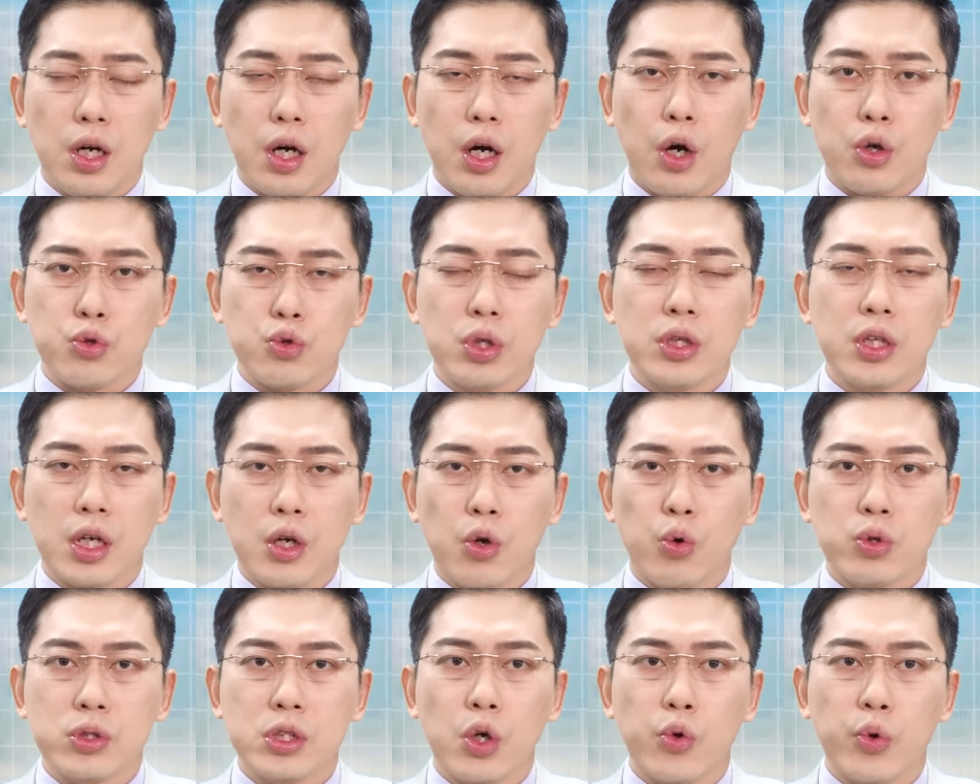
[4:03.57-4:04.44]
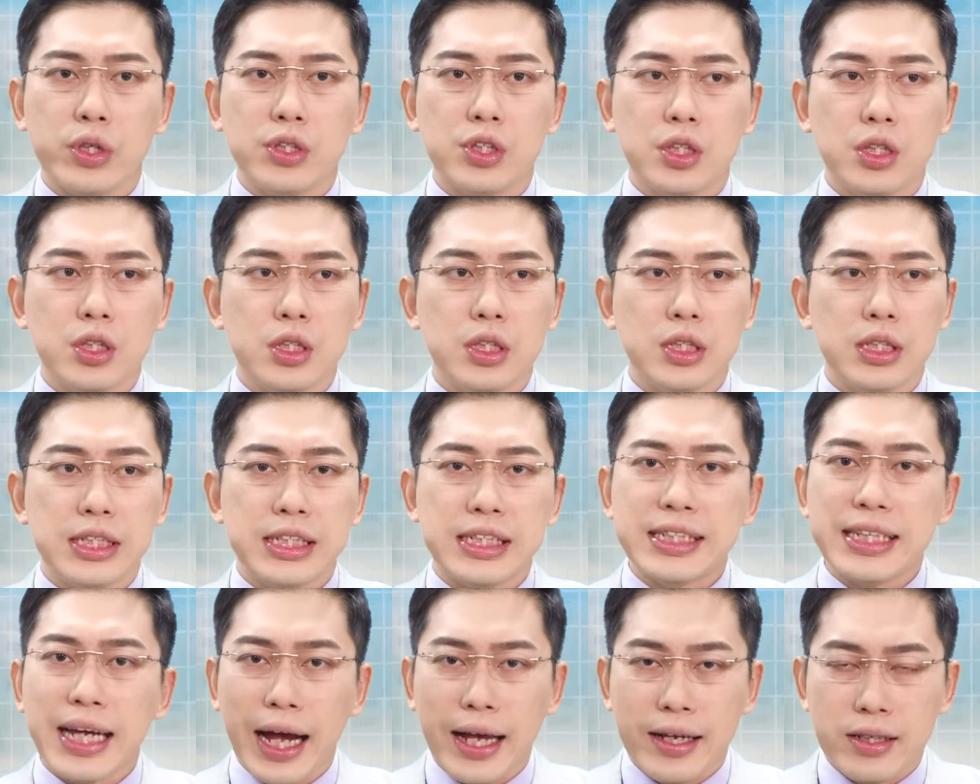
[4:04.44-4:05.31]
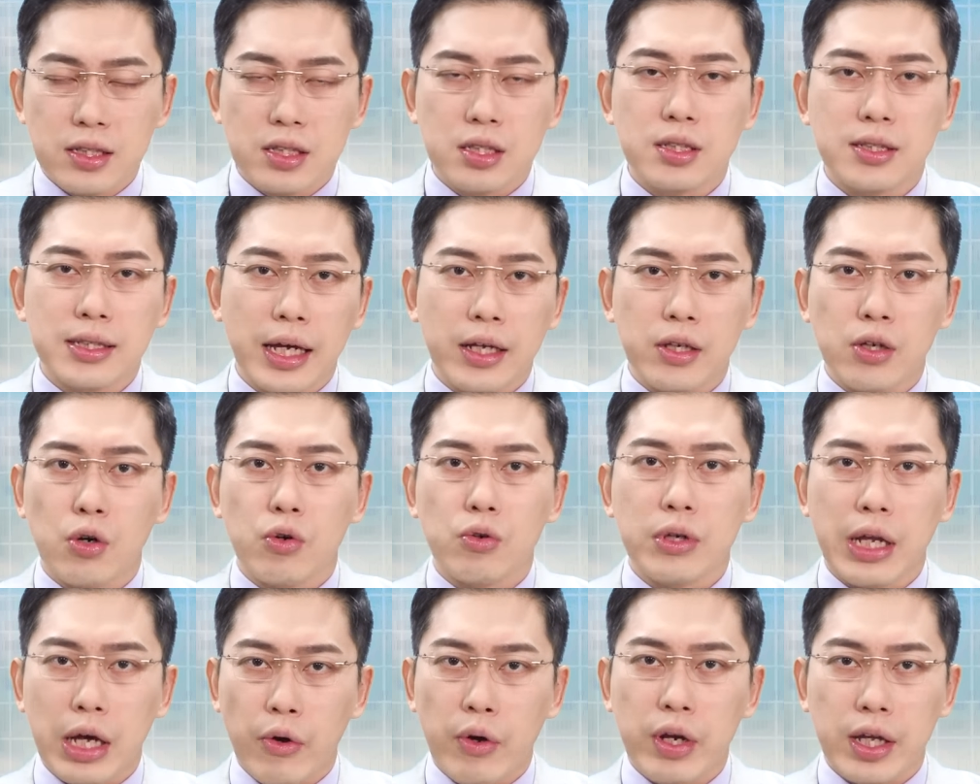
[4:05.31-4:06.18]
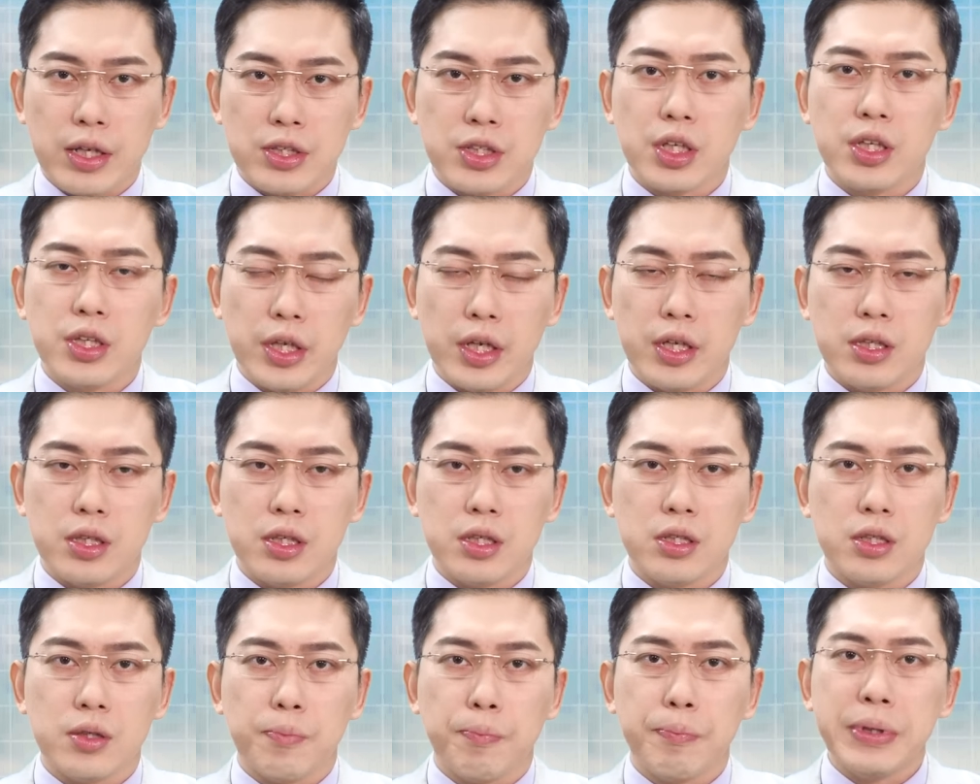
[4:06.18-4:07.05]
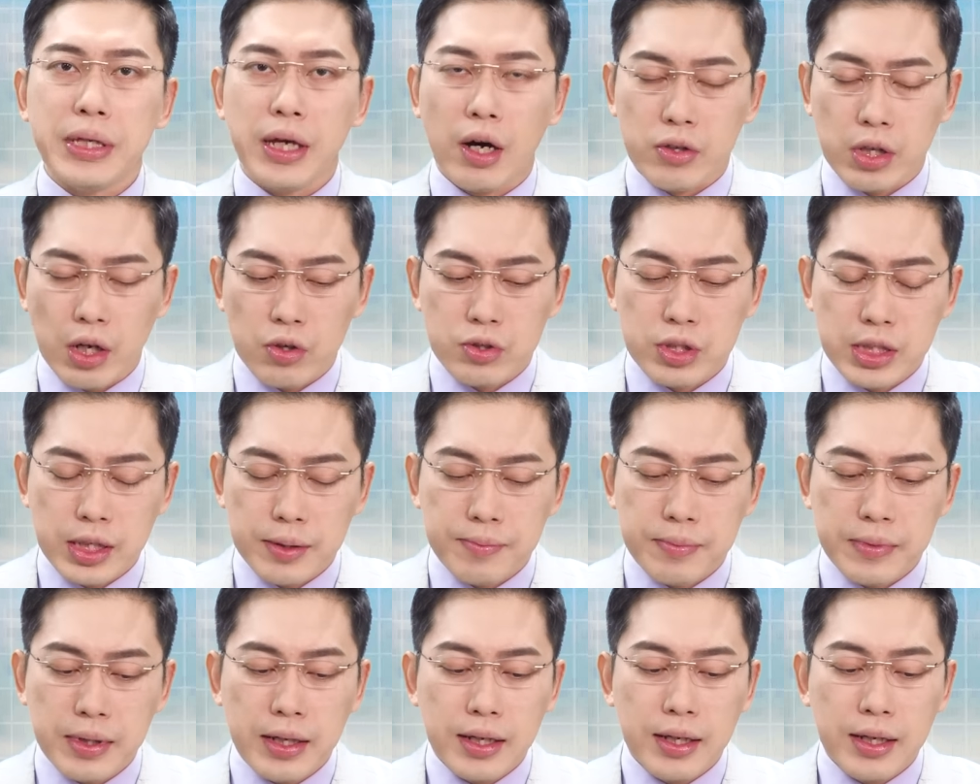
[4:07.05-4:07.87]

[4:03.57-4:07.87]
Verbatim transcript: 好，所以那个我认为是下一次再攻两万两千点的必要条件。